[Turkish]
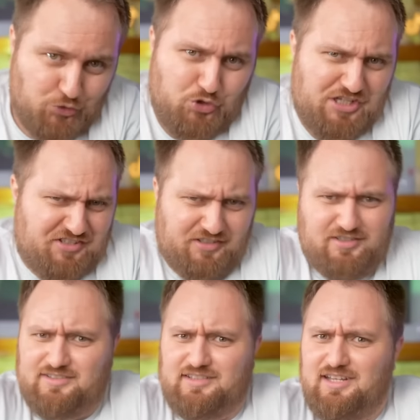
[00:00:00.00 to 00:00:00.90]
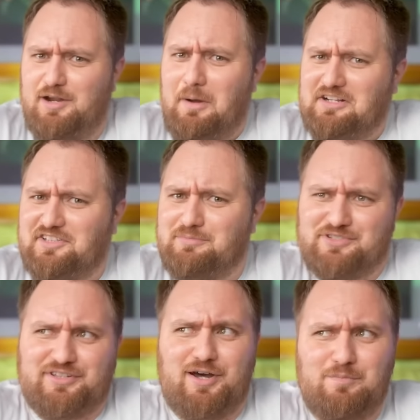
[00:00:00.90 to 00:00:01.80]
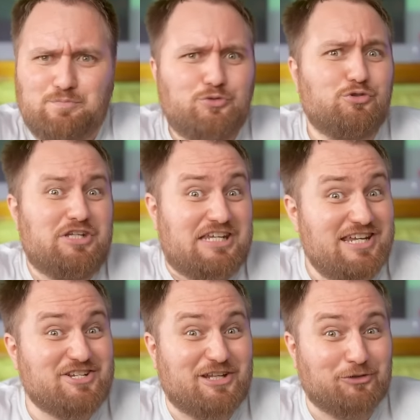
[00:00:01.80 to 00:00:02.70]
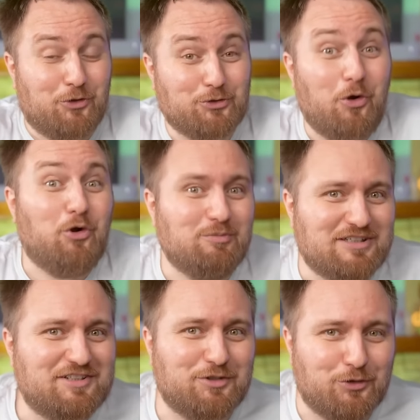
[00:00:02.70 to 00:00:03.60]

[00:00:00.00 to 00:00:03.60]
Çünkü istatistiklere baktığımızda bunun hiç de doğru olmadığını